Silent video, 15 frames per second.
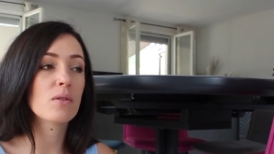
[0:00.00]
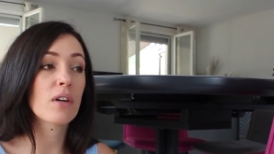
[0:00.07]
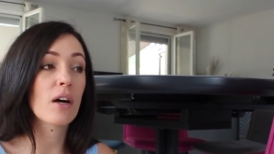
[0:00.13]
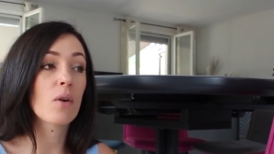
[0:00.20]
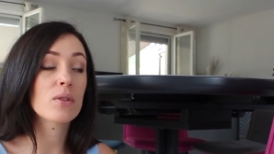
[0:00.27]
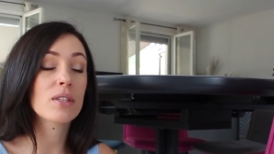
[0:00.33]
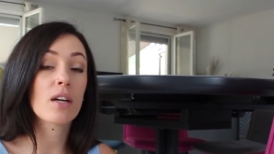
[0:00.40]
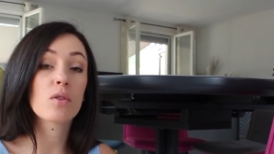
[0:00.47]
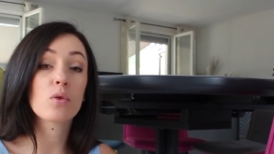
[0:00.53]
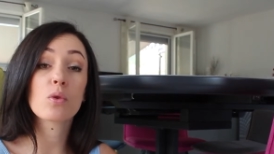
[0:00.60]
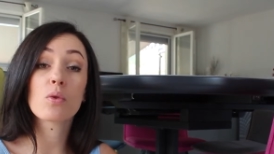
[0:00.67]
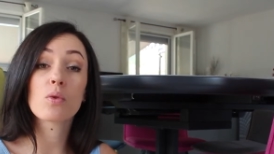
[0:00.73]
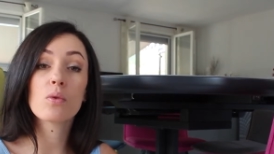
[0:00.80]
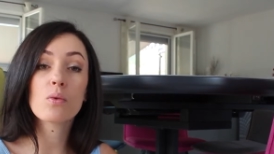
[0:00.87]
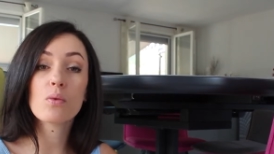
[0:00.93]
enfin on s'est rendu
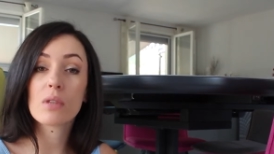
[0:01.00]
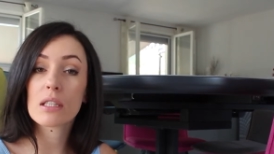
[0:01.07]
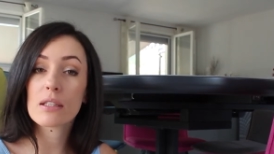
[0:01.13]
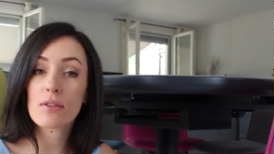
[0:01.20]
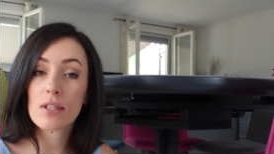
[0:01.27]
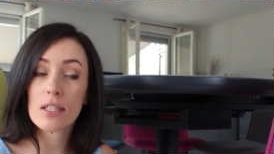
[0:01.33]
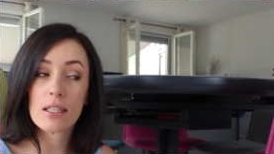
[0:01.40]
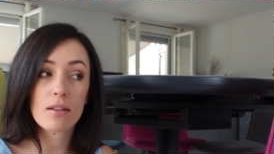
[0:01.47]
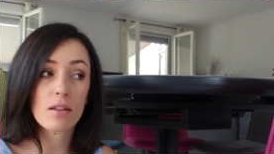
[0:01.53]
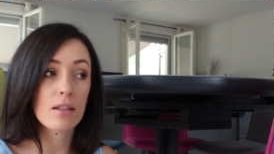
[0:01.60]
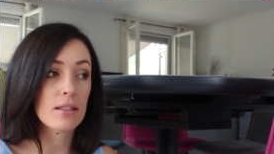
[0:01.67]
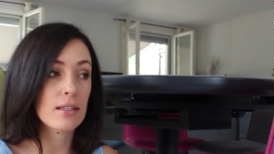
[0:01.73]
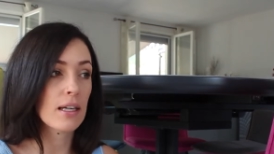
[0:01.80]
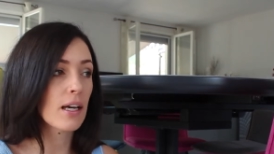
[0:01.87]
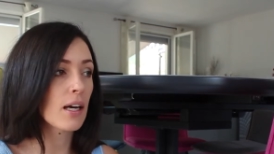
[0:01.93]
compte nous, les utilisateurs
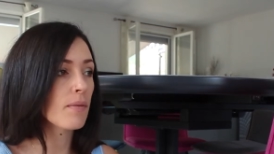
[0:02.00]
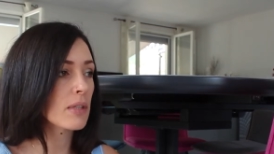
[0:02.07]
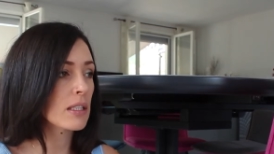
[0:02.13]
d'Instagram,